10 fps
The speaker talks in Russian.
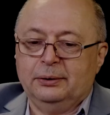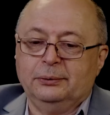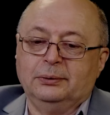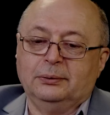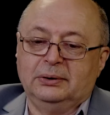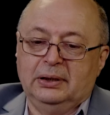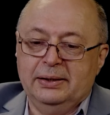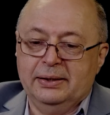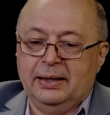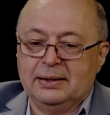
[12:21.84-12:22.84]
Ну, тут
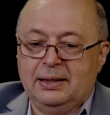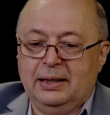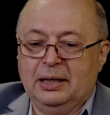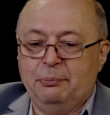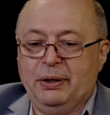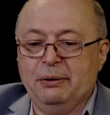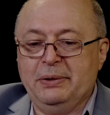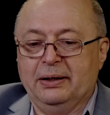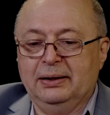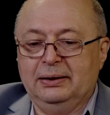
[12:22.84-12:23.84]
недостатки
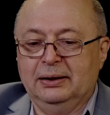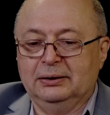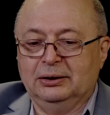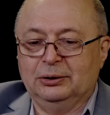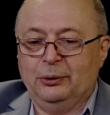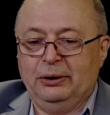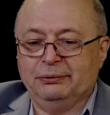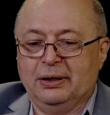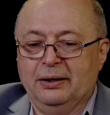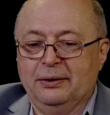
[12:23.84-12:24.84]
примерно те же, что и
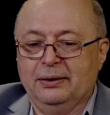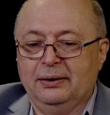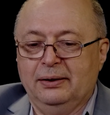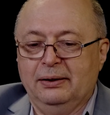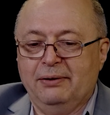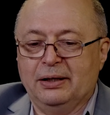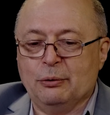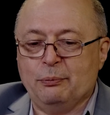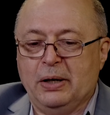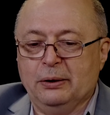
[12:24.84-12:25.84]
в
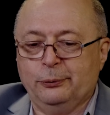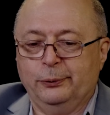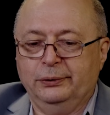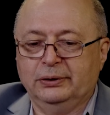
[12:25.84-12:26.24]
49-м полку.